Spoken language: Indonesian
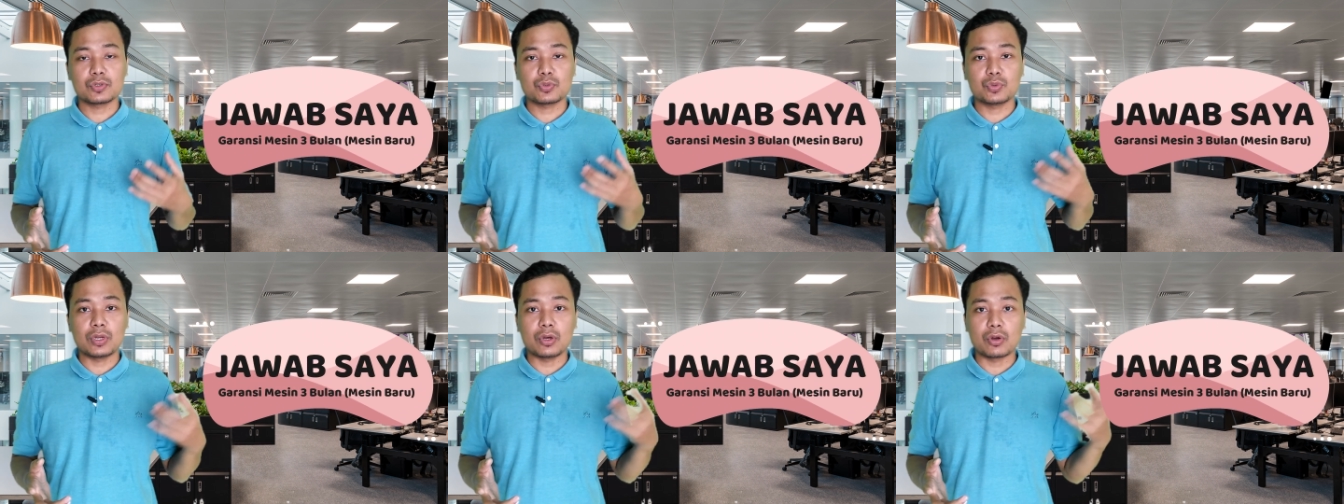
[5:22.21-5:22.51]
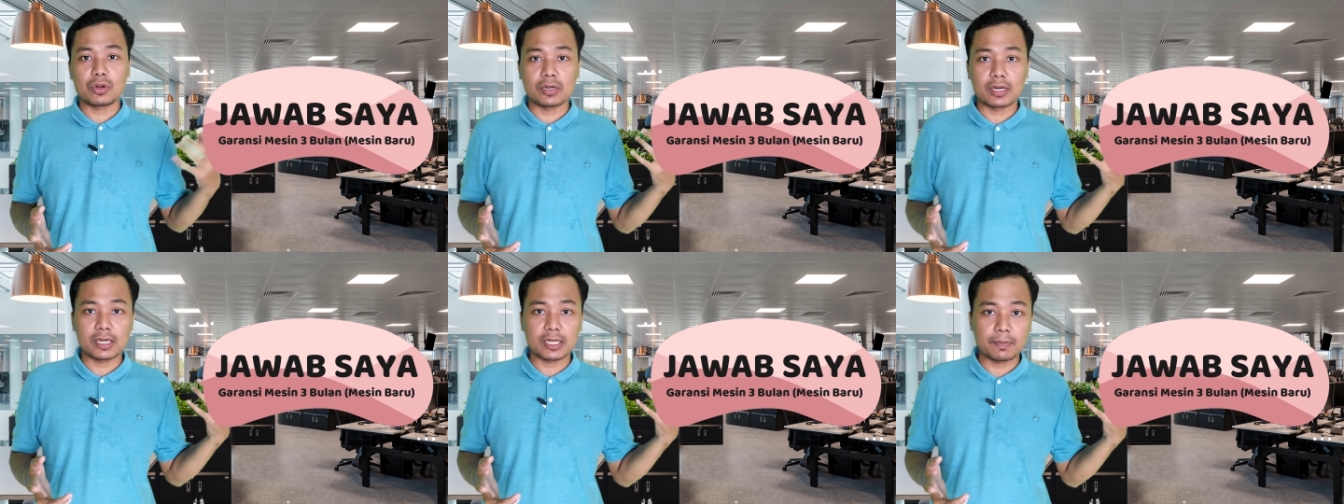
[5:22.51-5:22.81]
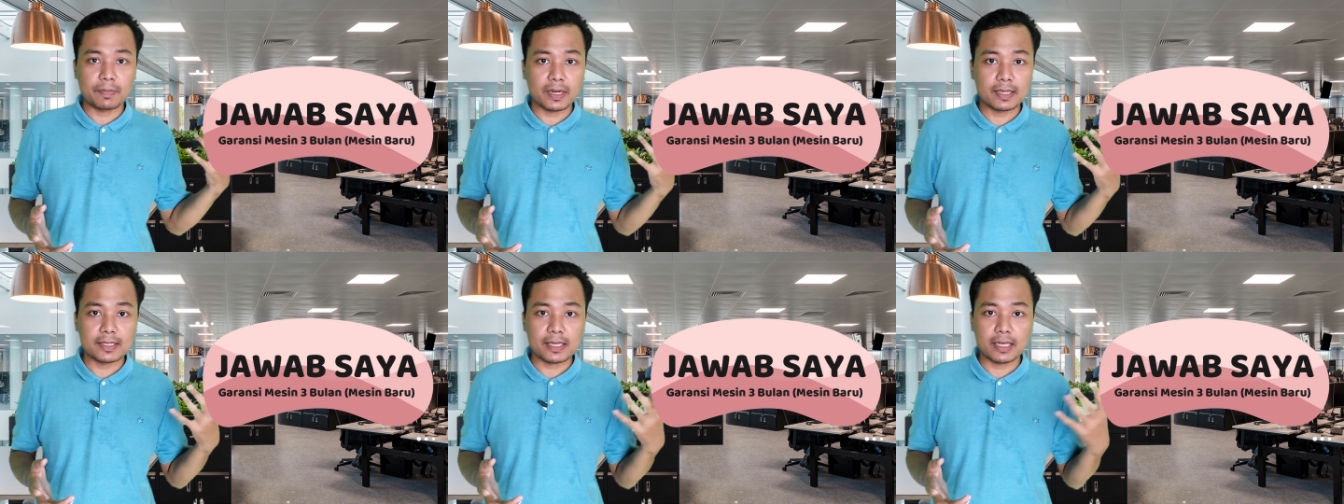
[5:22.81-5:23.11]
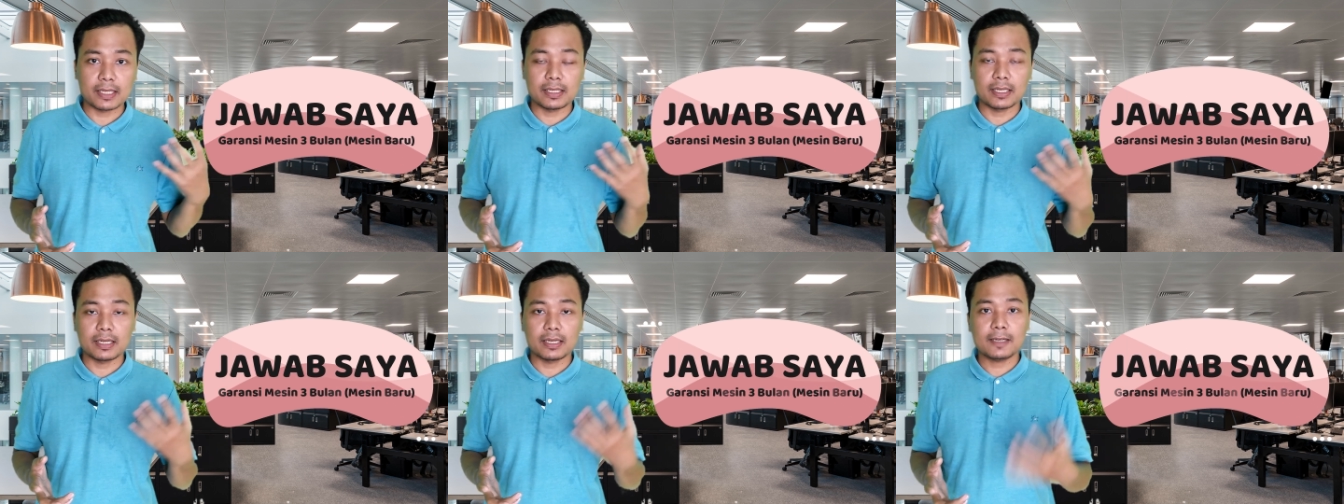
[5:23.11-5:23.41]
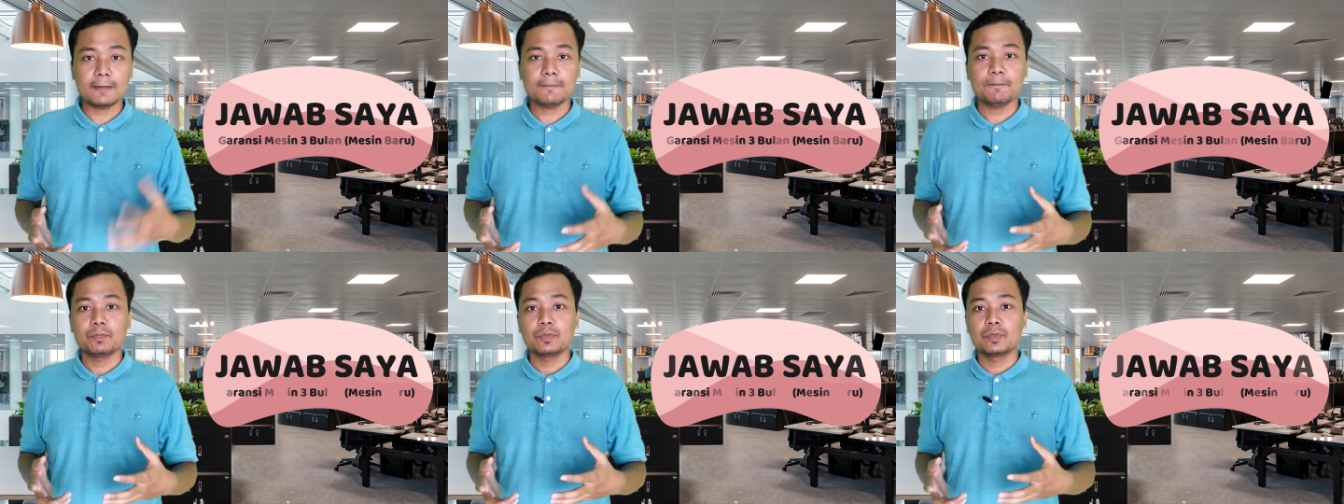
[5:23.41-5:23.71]
sudah order kepada
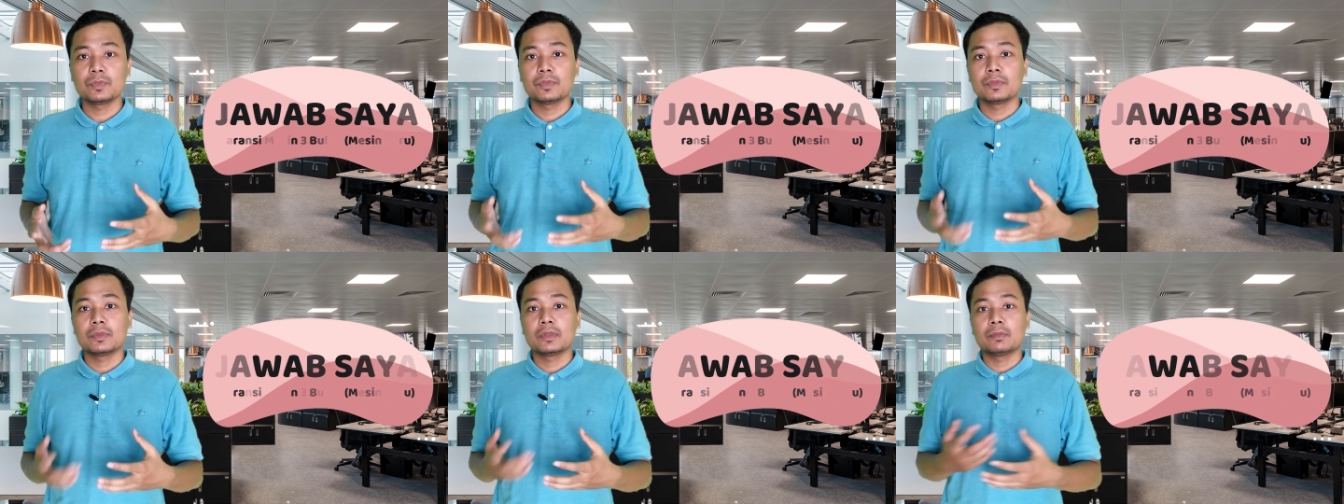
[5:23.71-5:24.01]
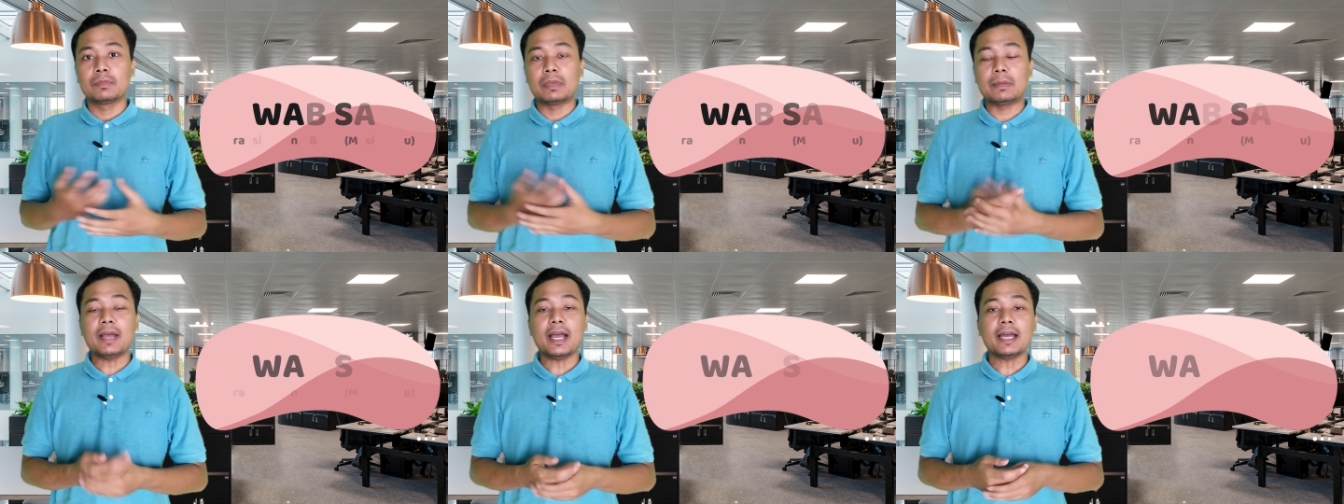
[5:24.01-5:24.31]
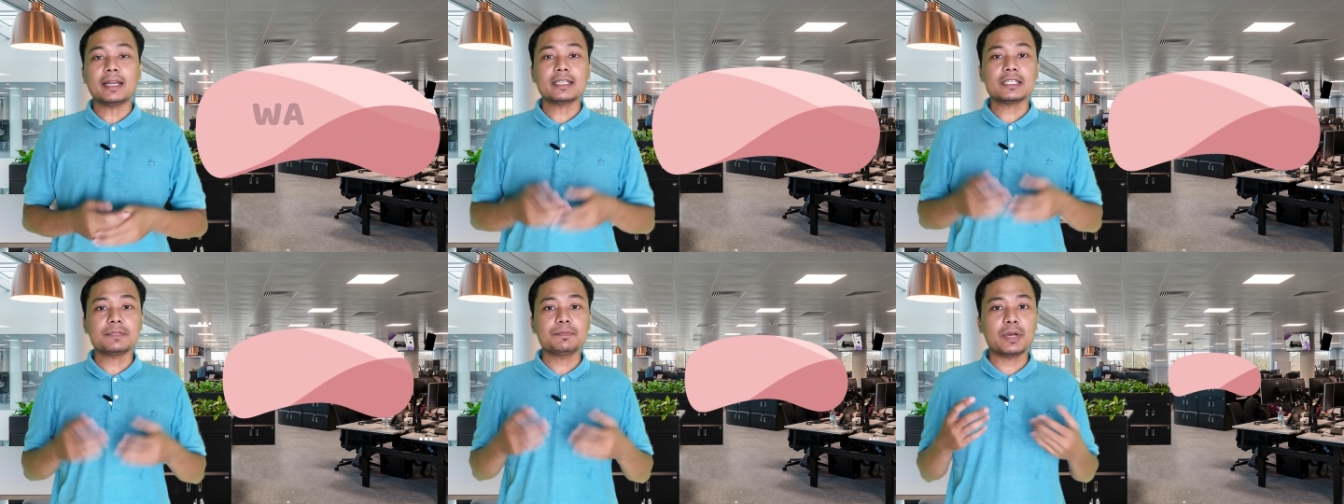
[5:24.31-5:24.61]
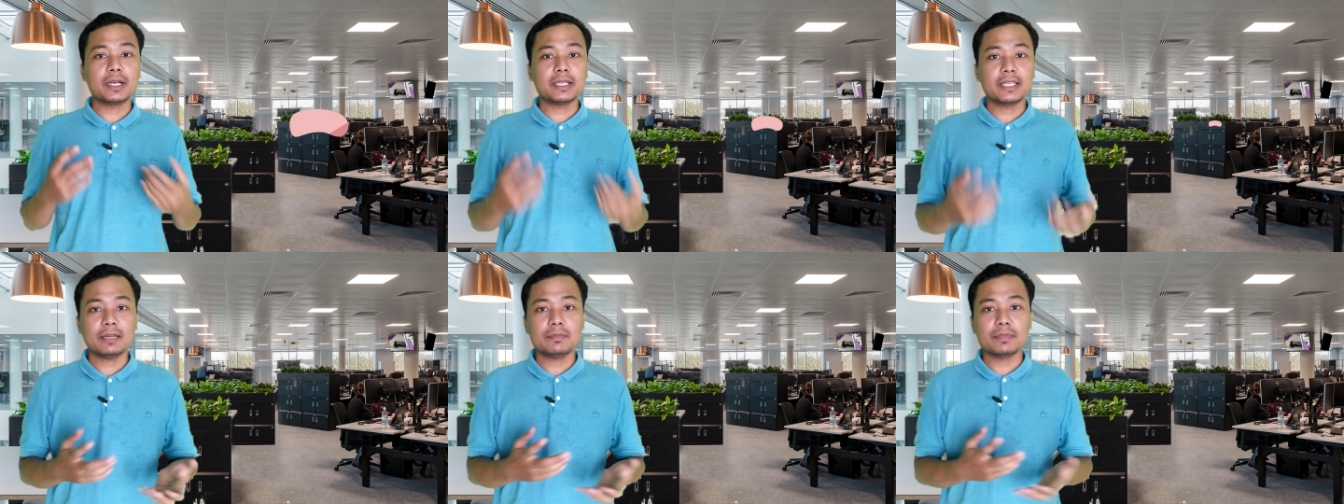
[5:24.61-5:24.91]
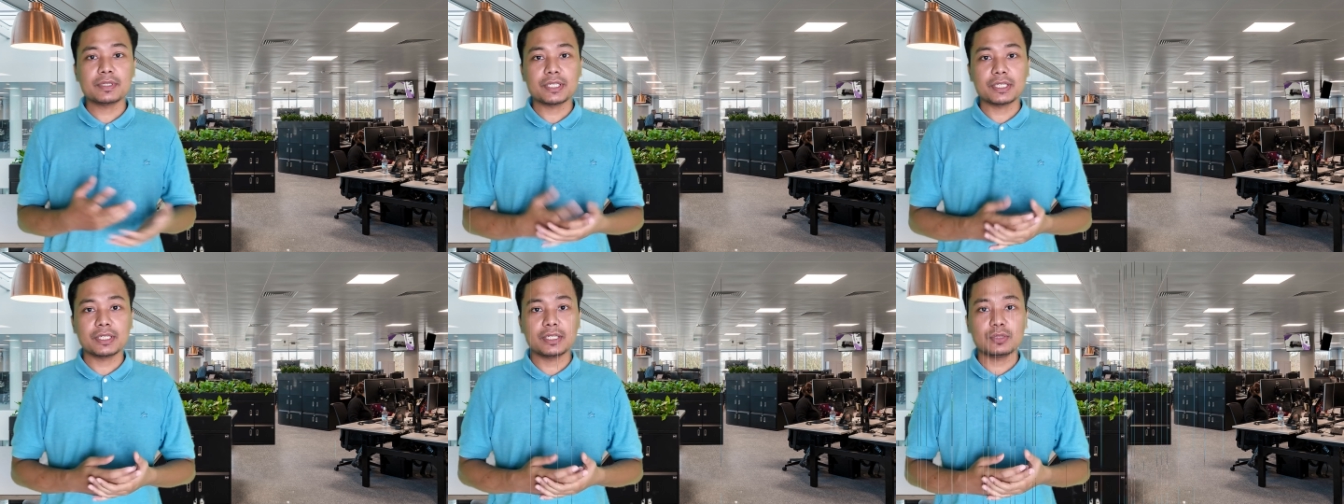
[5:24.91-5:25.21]
saya Memang ada sebagian
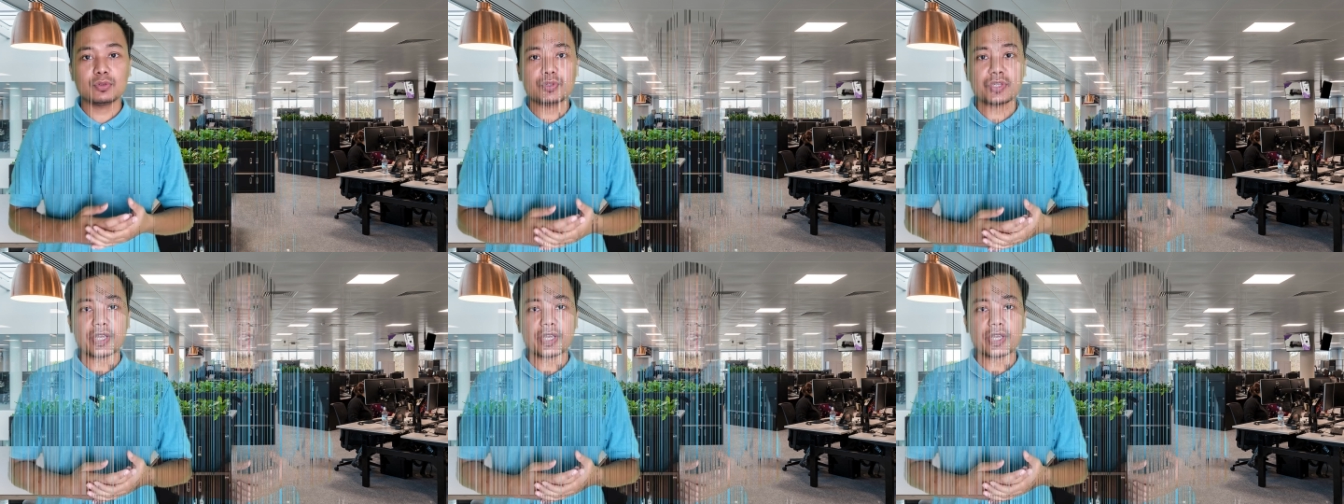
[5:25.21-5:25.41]
mesin